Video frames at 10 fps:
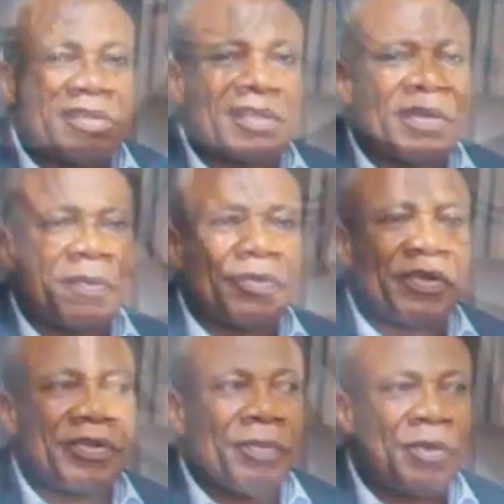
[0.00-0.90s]
Si ça
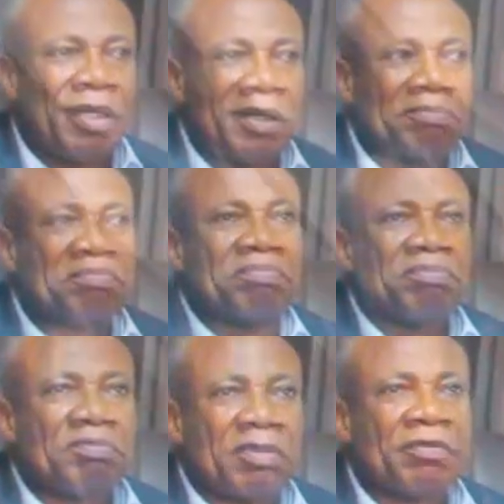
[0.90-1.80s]
dépendait que de moi,
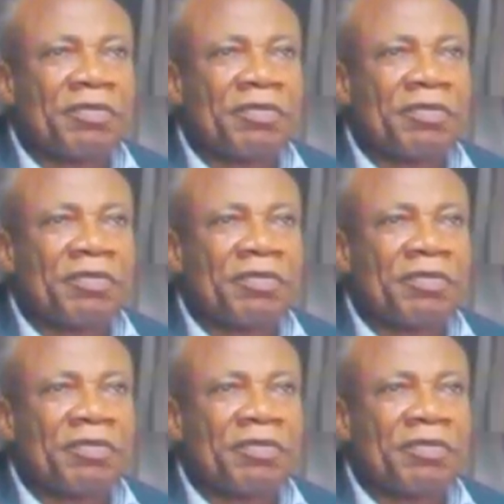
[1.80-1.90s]
bah,